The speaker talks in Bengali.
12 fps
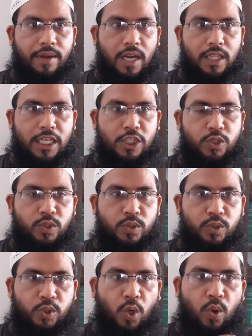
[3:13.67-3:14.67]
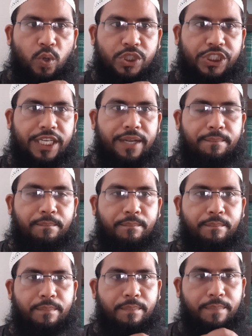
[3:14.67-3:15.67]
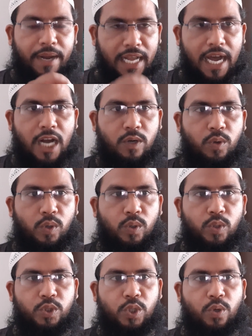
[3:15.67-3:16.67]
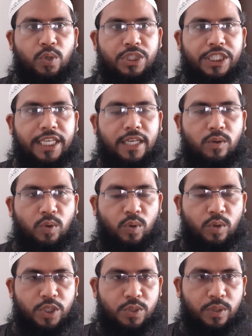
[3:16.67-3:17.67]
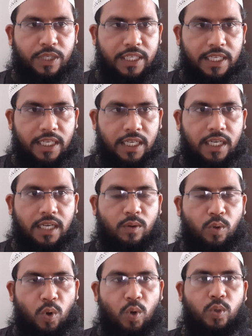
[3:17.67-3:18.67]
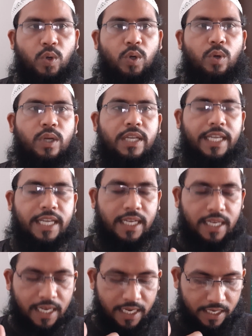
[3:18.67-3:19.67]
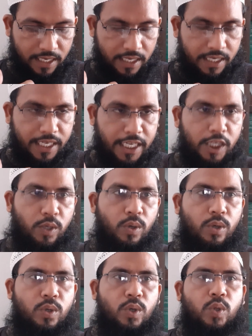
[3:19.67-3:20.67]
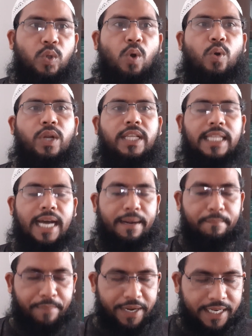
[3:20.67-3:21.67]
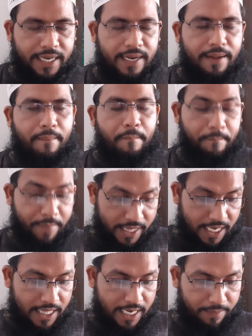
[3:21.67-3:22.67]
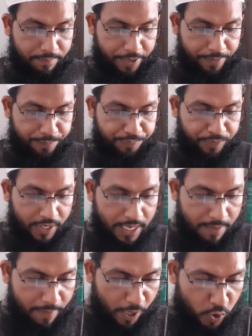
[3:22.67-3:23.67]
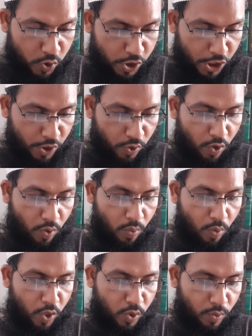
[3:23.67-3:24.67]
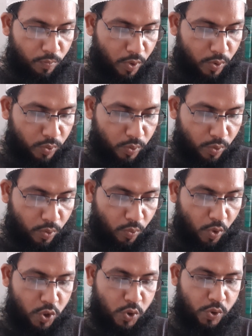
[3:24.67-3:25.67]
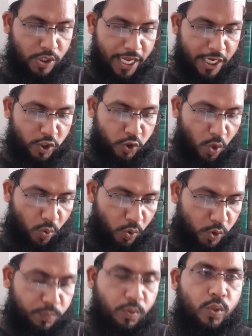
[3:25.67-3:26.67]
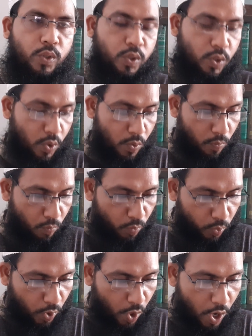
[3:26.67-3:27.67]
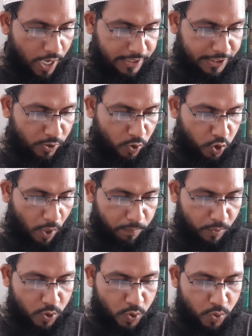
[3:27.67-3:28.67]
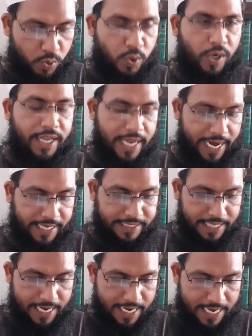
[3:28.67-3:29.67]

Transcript: অর্থাৎ যখন সে পানাহার করলো যখন সে কোনো কিছু গ্রহণ করলো খেলো তখনই তার পেটে ব্যথা থাকবে পাকস্থলী অনবরত কষ্টদায়ক সংকোচবোধ মনে হয় যেন সব কিছু জড়াইয়া একটা